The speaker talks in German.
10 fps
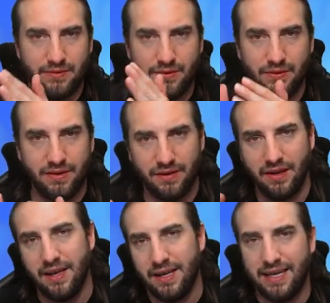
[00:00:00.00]
so eine,
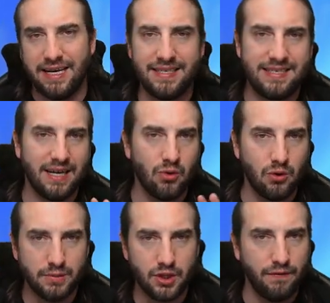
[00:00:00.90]
ja, eine sehr
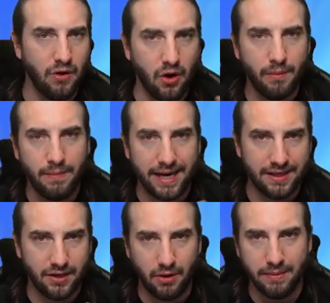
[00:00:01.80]
komische Form
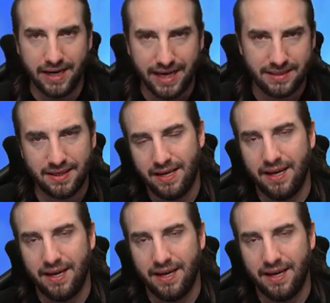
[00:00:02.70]
angenommen hat,